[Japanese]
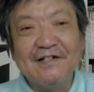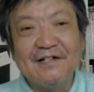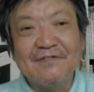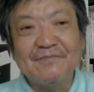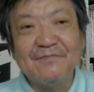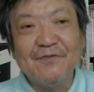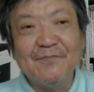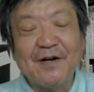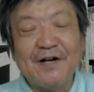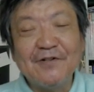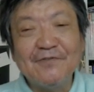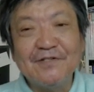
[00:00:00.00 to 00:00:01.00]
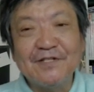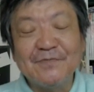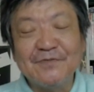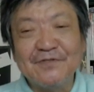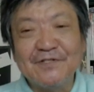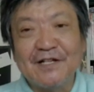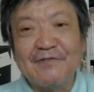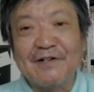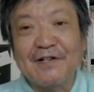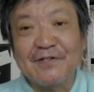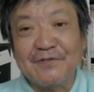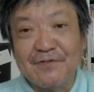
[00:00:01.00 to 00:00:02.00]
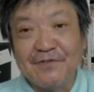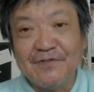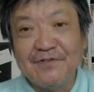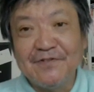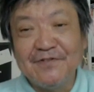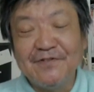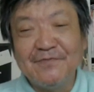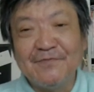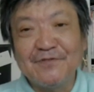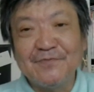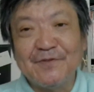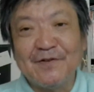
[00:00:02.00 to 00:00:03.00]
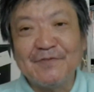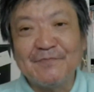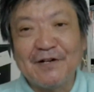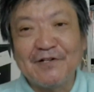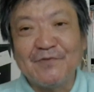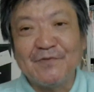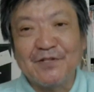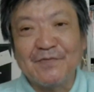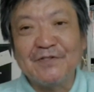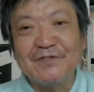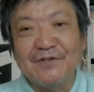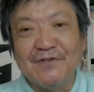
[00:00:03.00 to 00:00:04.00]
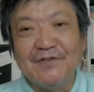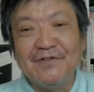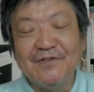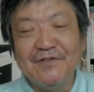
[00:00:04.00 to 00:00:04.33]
あのもう番号は全部振ってあるわけでしょ僕も番号持ってますよ